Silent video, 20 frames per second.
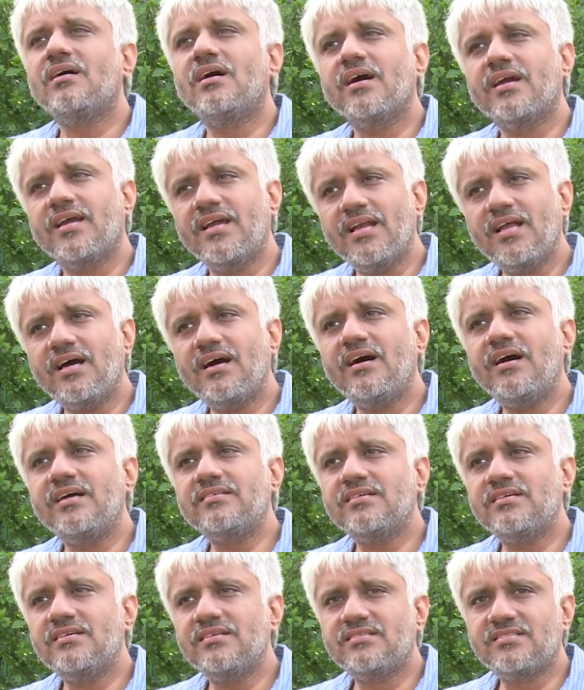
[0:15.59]
अकेला
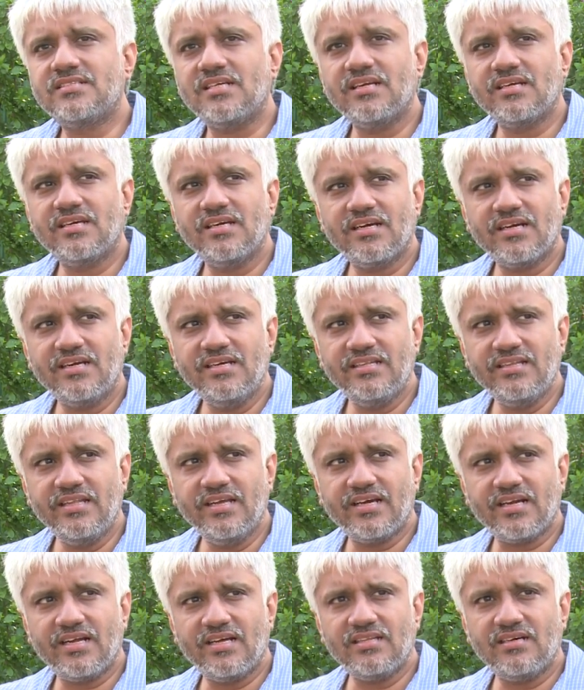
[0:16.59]
ऐसे चल के कहीं
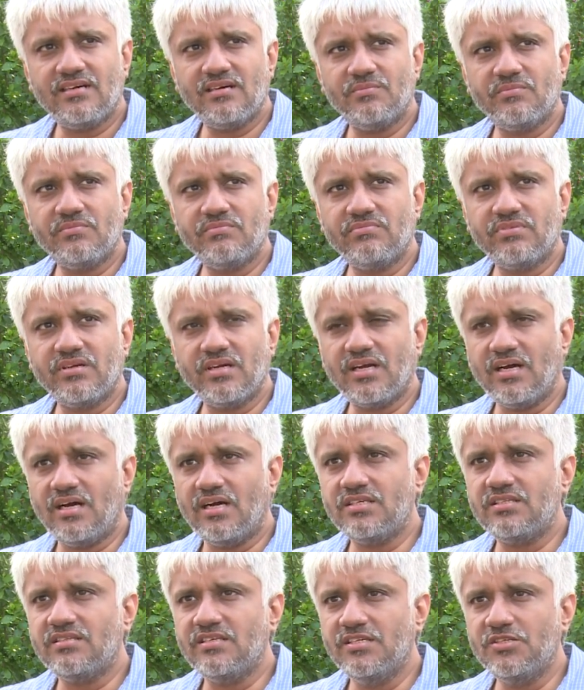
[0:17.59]
देख रहा था कि
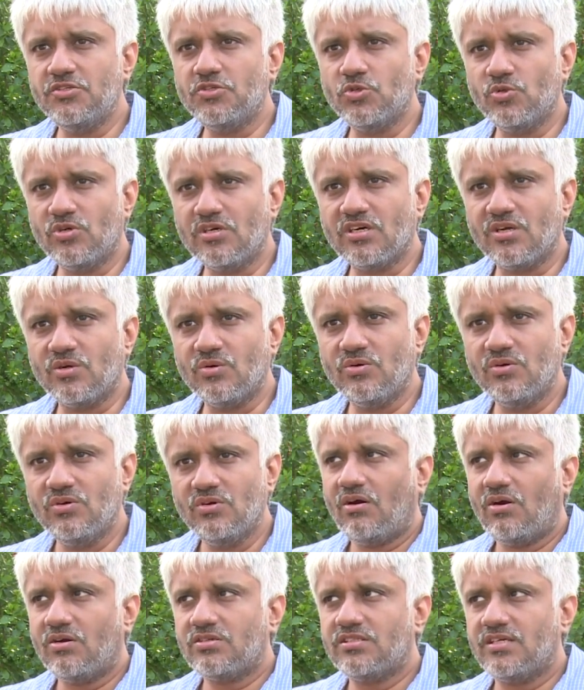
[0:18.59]
कहाँ सीन शूट करूँ
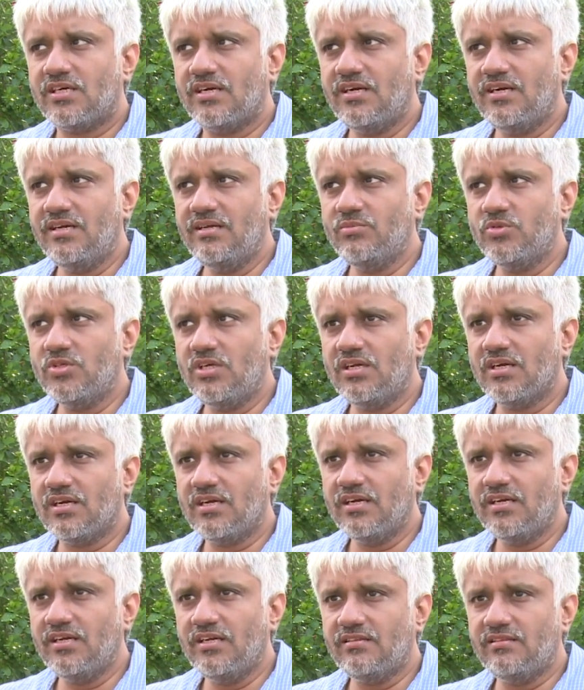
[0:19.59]
और सडनली मुझे
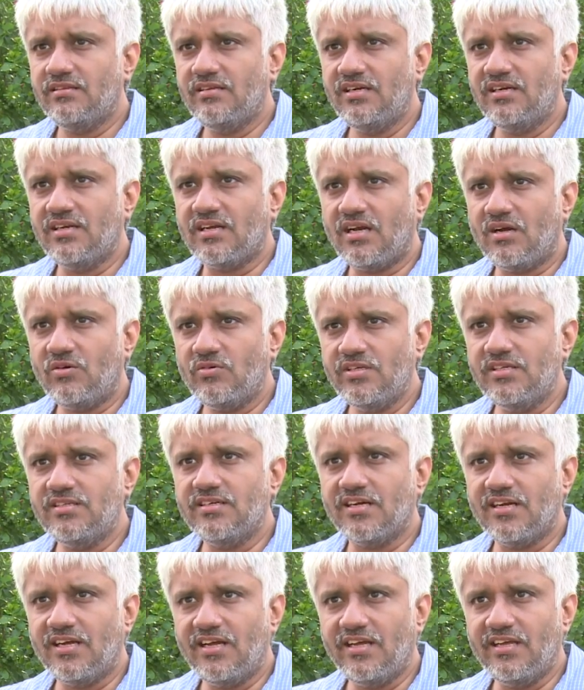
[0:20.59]
लगा कि इतनी डरावनी
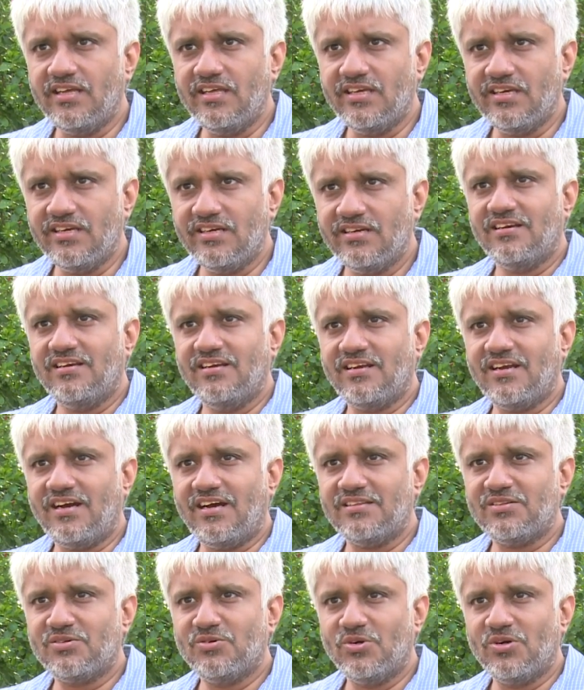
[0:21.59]
जगह है ये कि
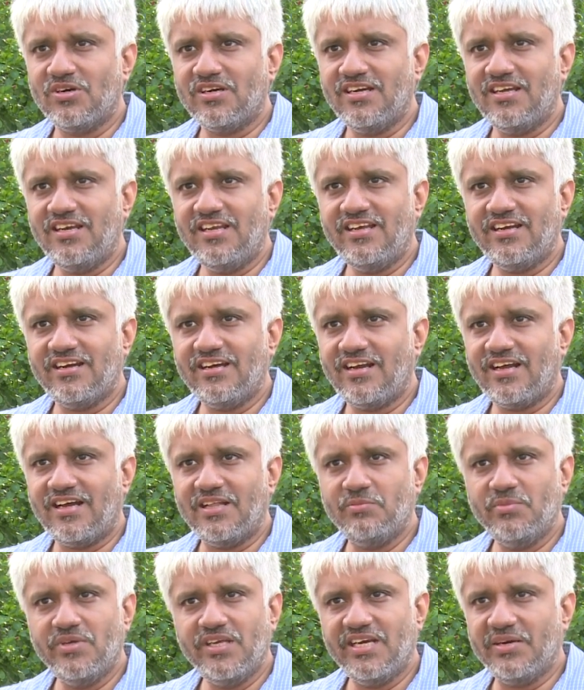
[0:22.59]
रात को अकेले अगर
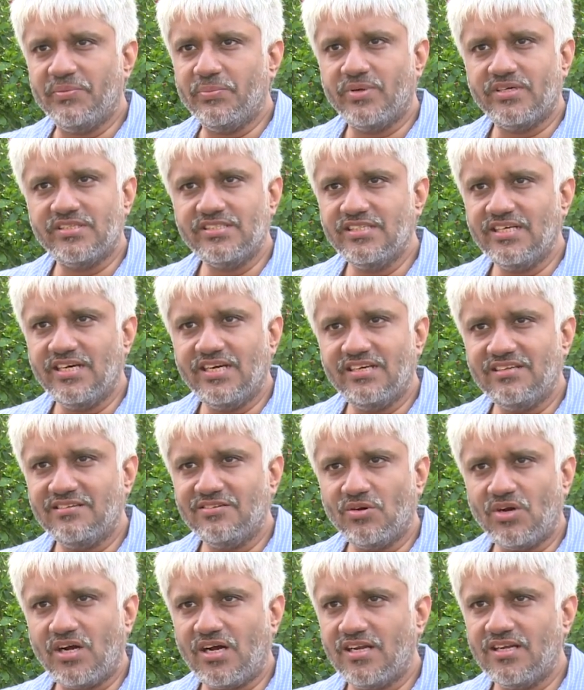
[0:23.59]
आदमी यहाँ फंस जाए
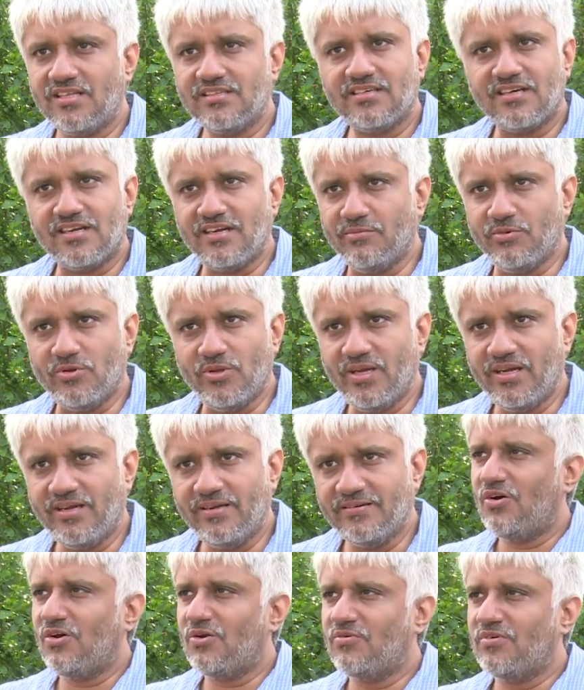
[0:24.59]
तो हालत ख़राब हो
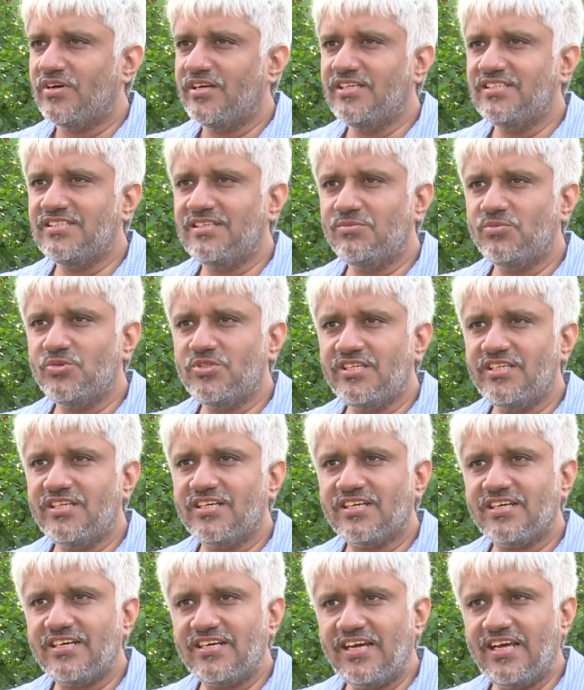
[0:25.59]
जाए और वहीं से मुझे
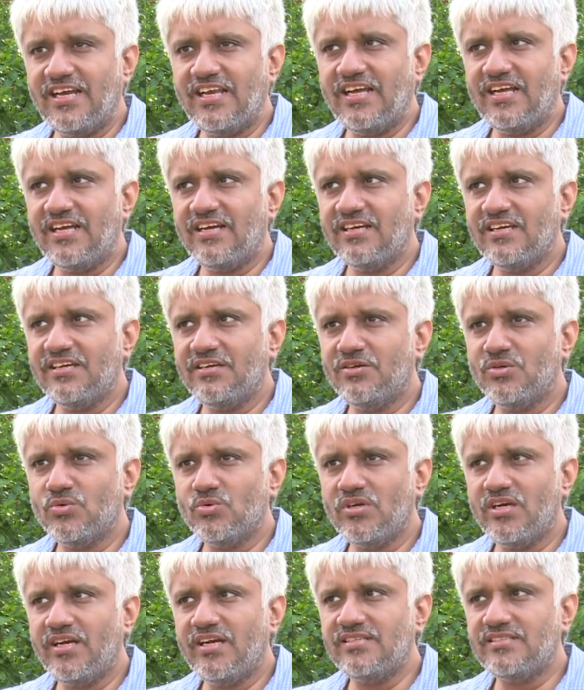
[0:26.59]
यह ख्याल आया कि
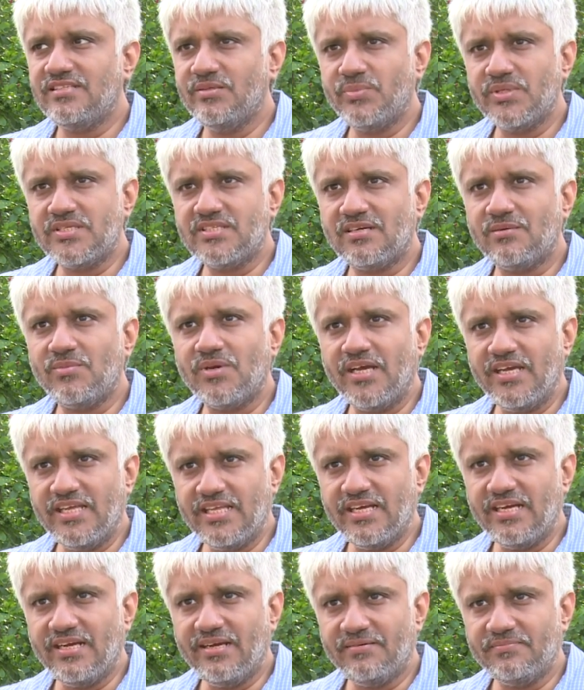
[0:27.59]
क्यों ना ऐसी पिक्चर बनाई
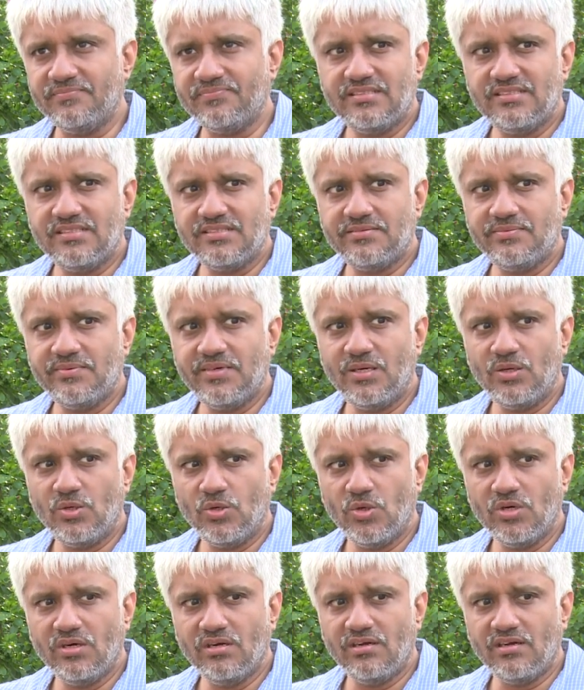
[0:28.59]
जाए जिसमें
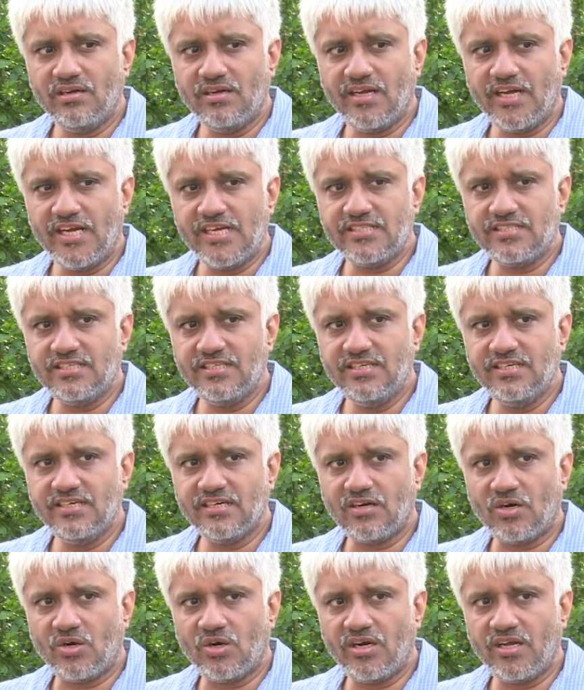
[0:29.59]
लोग ऐसी
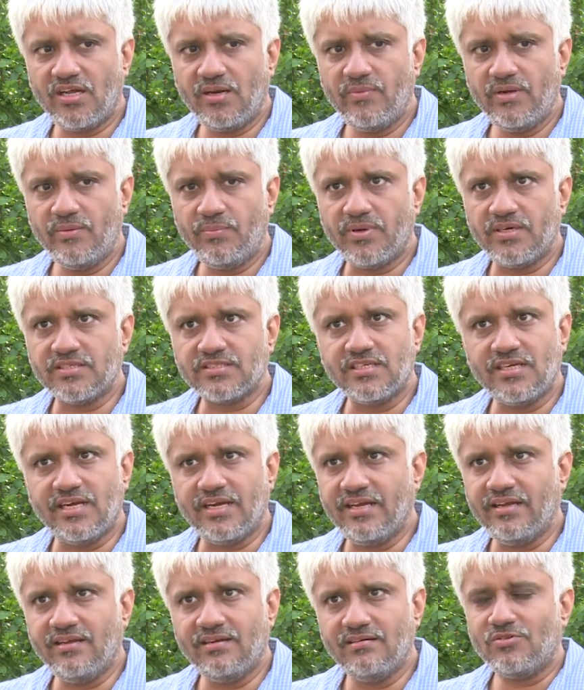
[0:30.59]
एक होटल में फंस
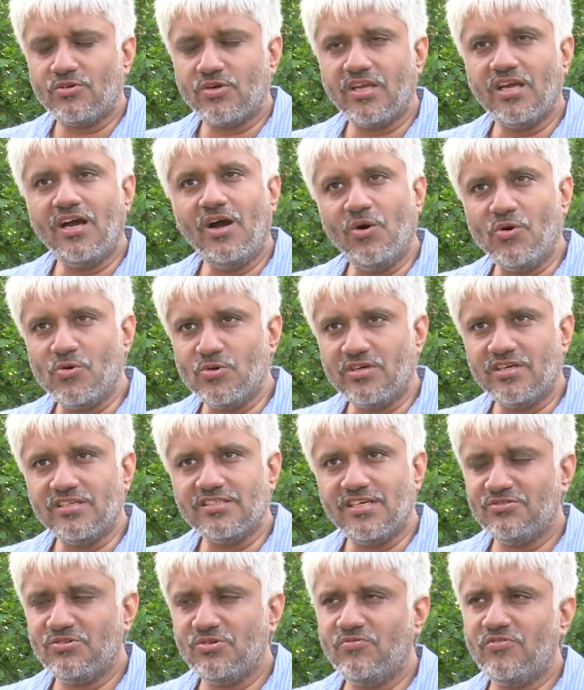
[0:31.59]
जाए तो क्या
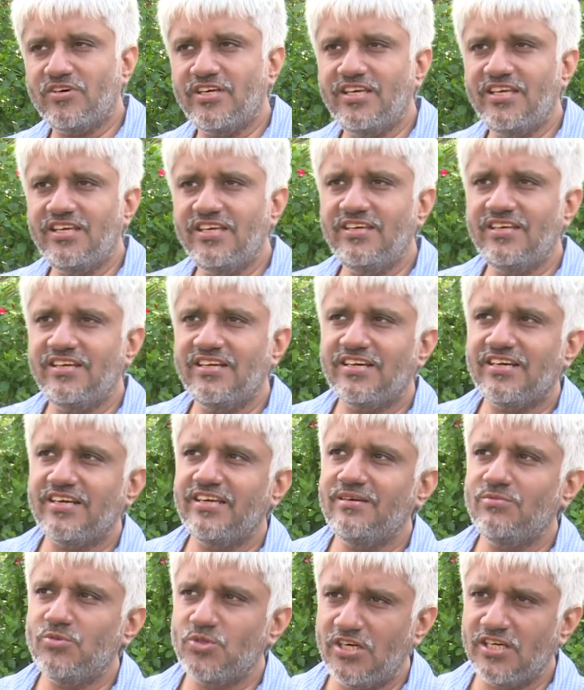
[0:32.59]
होगा तो वहीं
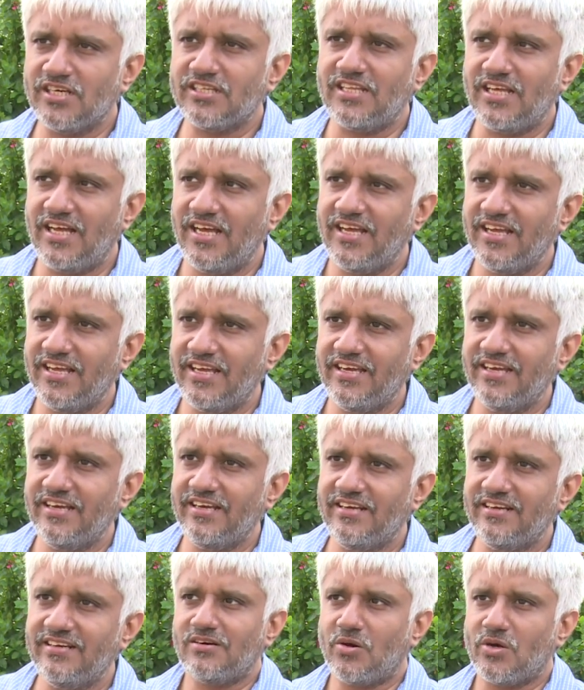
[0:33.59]
कहीं मुझे लगता है कि
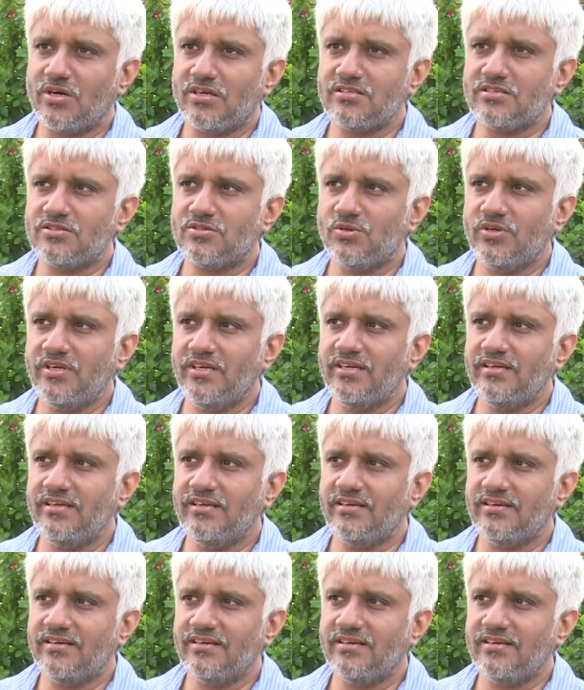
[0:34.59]
हॉरर स्टोरी